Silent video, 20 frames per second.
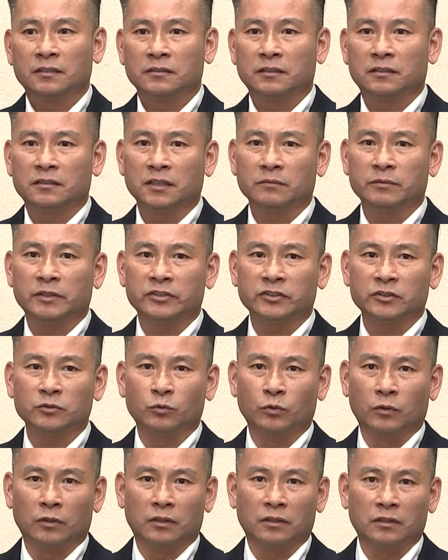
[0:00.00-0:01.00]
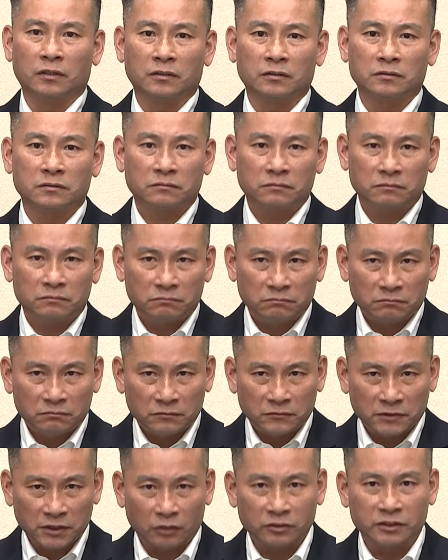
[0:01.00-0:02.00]
那特别是我
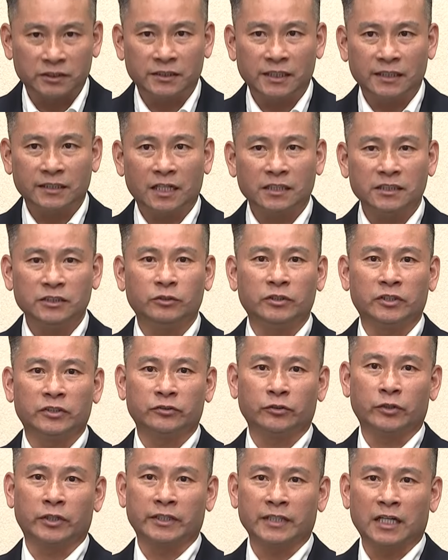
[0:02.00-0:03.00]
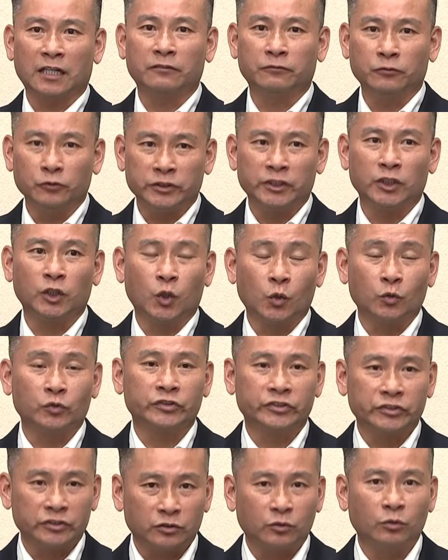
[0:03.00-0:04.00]
早期在当议员的时候，也跟他的父亲
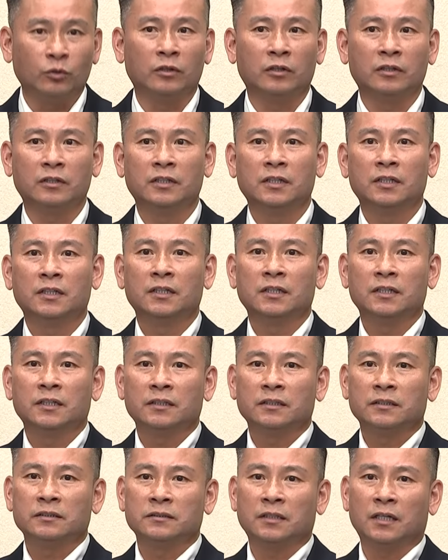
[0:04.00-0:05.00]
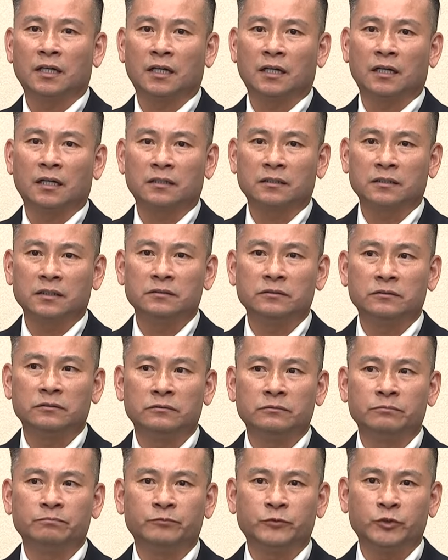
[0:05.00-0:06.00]
共事过。那更
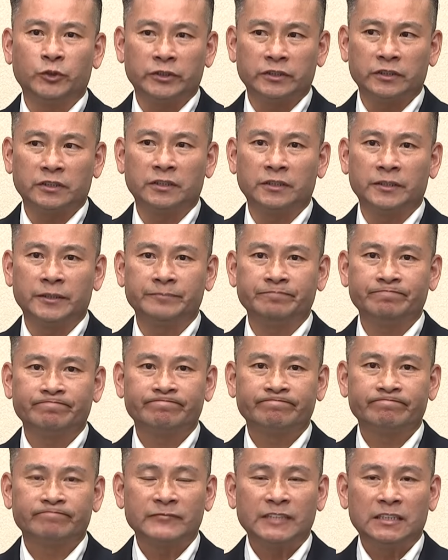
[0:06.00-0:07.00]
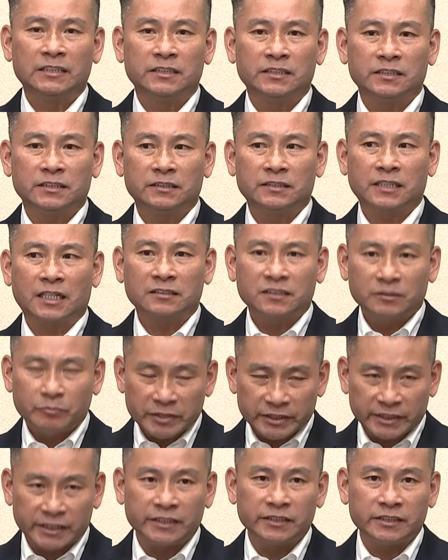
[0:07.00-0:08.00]
觉得他这
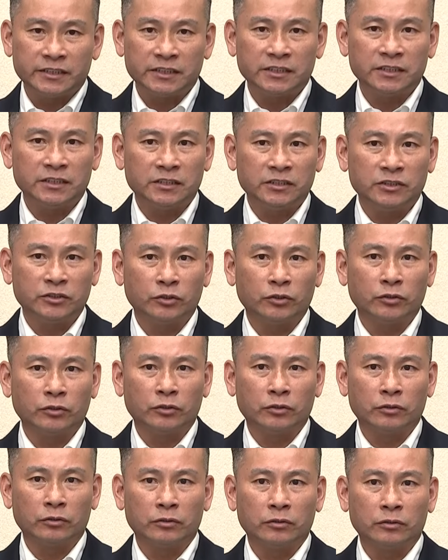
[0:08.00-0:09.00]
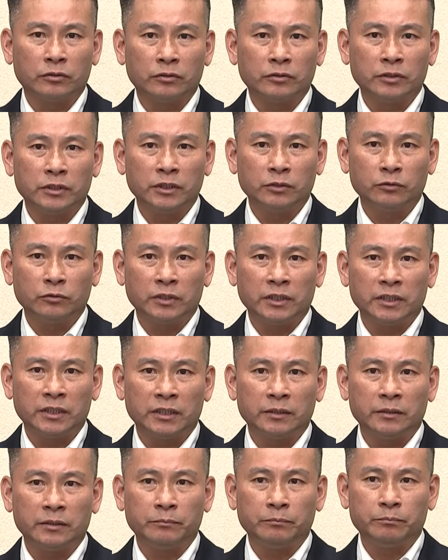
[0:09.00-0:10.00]
么年轻就因
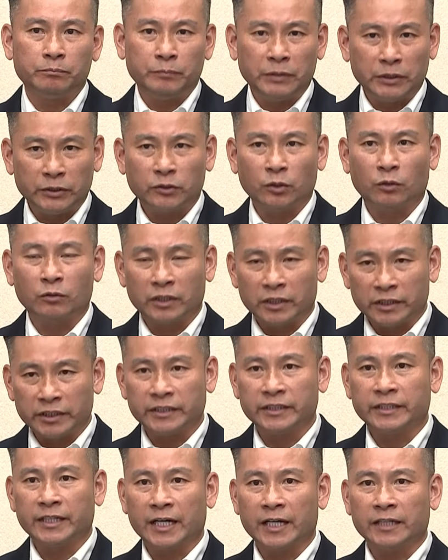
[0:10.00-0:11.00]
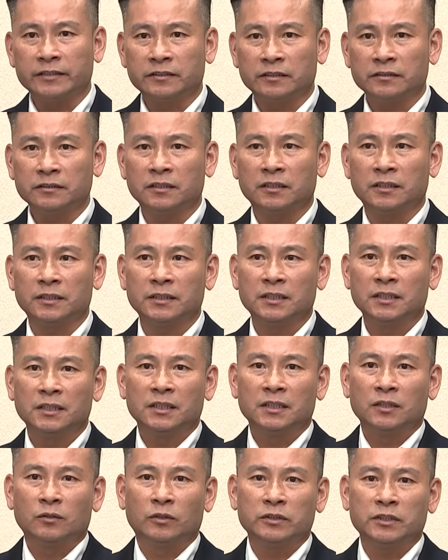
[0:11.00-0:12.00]
为病痛而离开，真的，
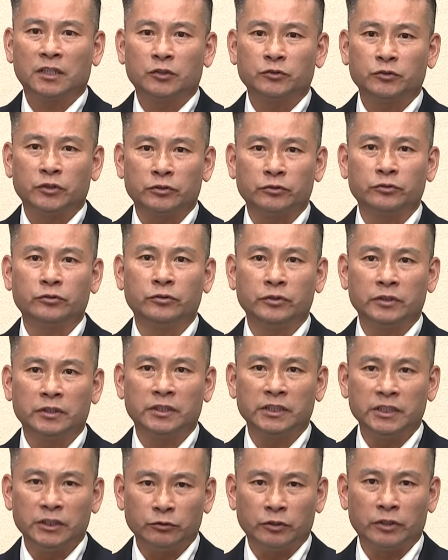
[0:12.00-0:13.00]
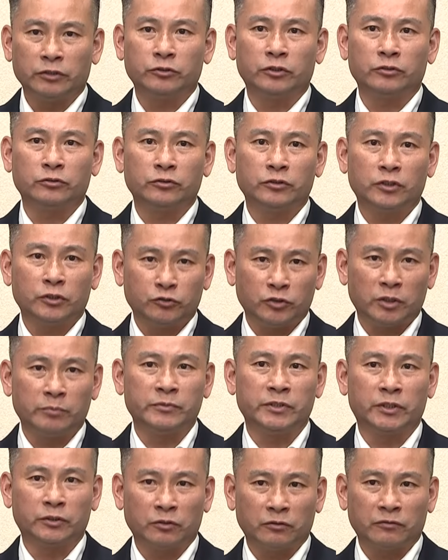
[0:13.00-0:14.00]
我想选区的议员、选区的选
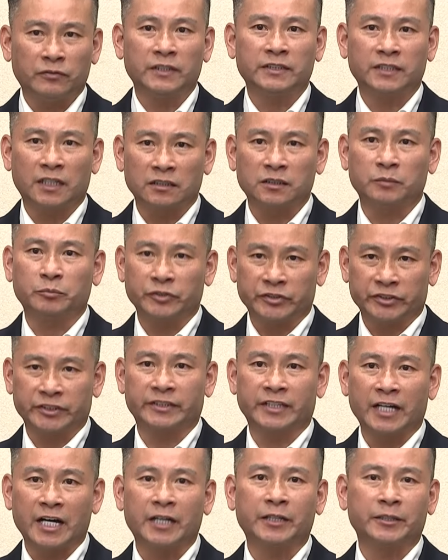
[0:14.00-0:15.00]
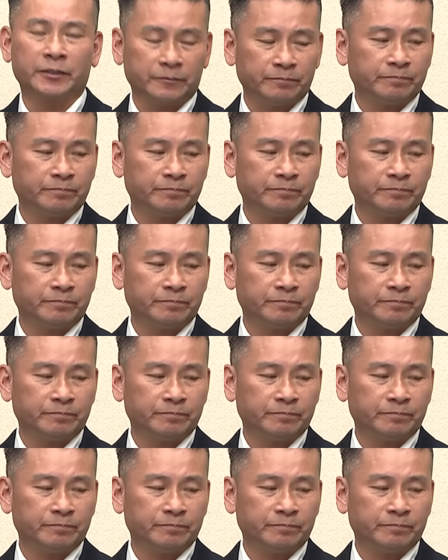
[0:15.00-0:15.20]
民也都非常的不舍他。